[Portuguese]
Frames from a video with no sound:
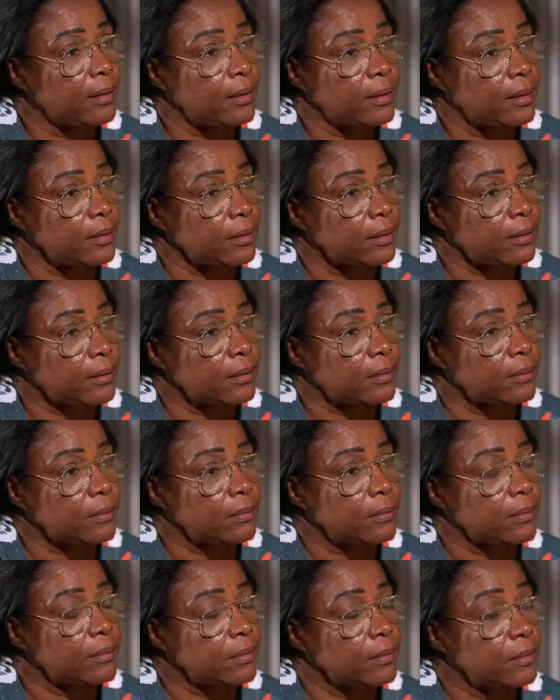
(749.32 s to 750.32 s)
de uma, de
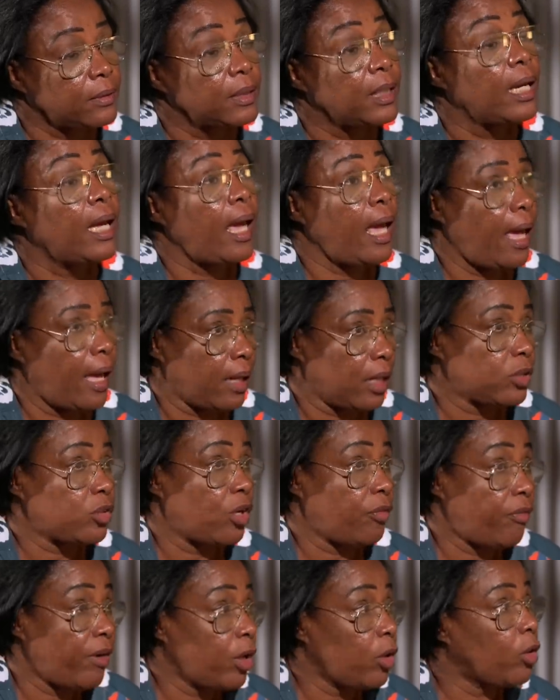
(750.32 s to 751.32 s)
uma ação. Ela
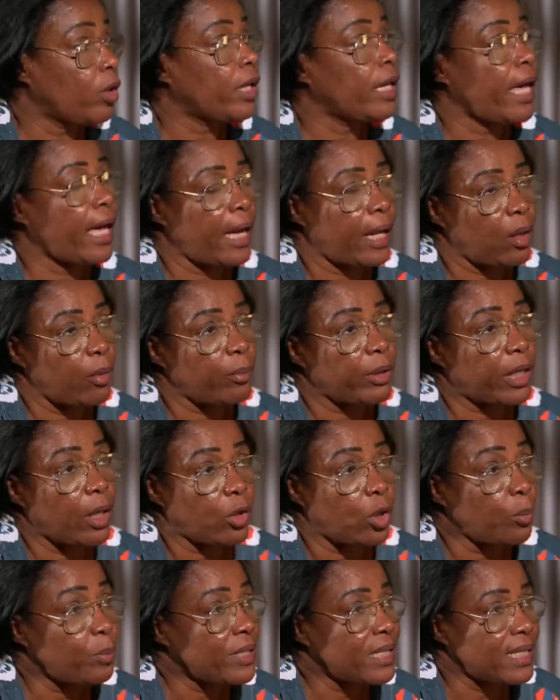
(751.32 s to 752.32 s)
só muito falou grave. Que, era, que
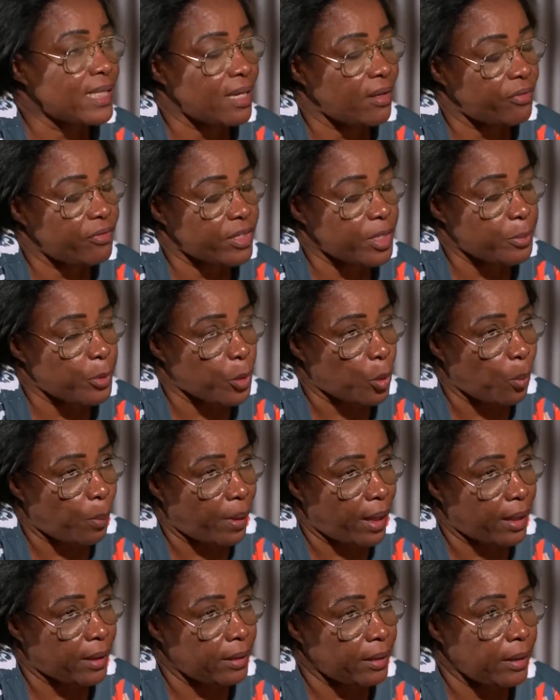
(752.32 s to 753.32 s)
eu não precisava ficar
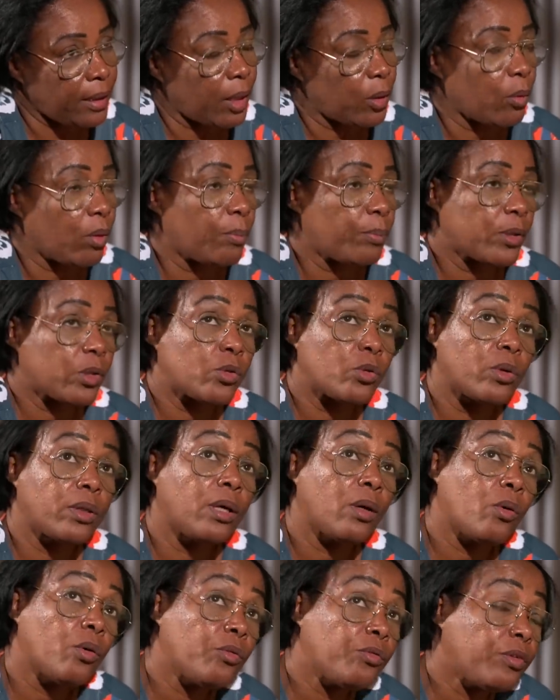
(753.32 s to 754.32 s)
preocupada, que era uma pessoa
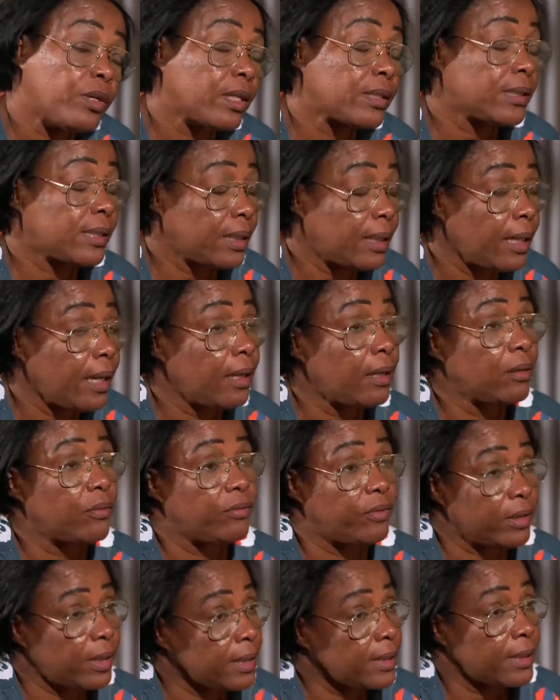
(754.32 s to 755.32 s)
da confiança dela. Eu
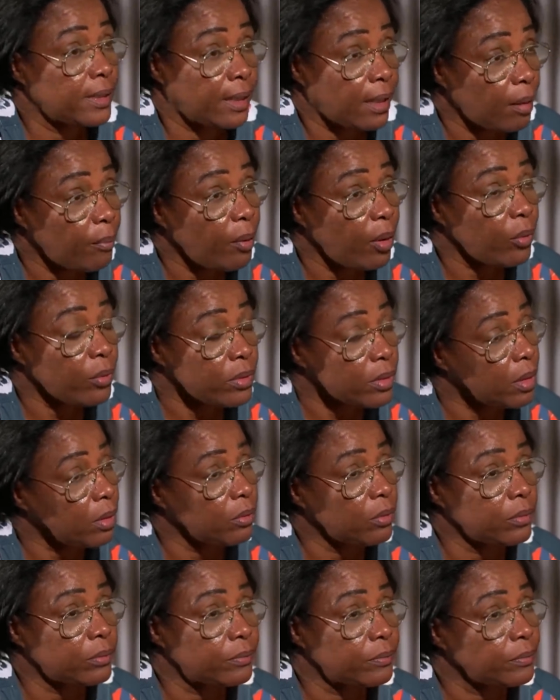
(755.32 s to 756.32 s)
falei assim, tá bom, tá
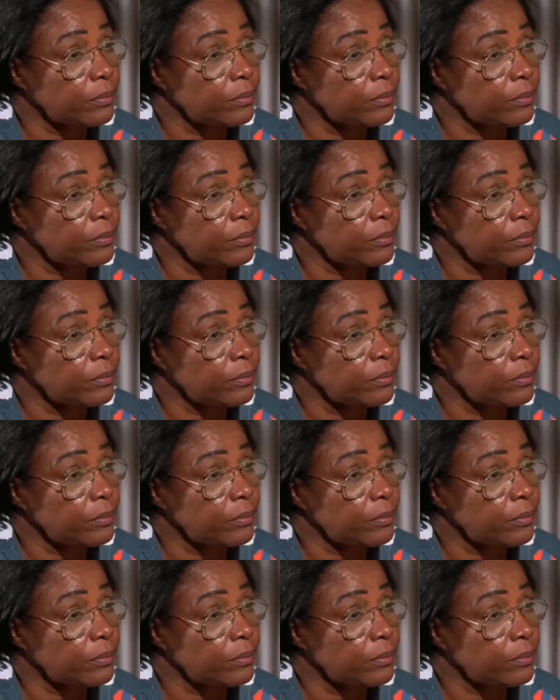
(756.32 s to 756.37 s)
bom.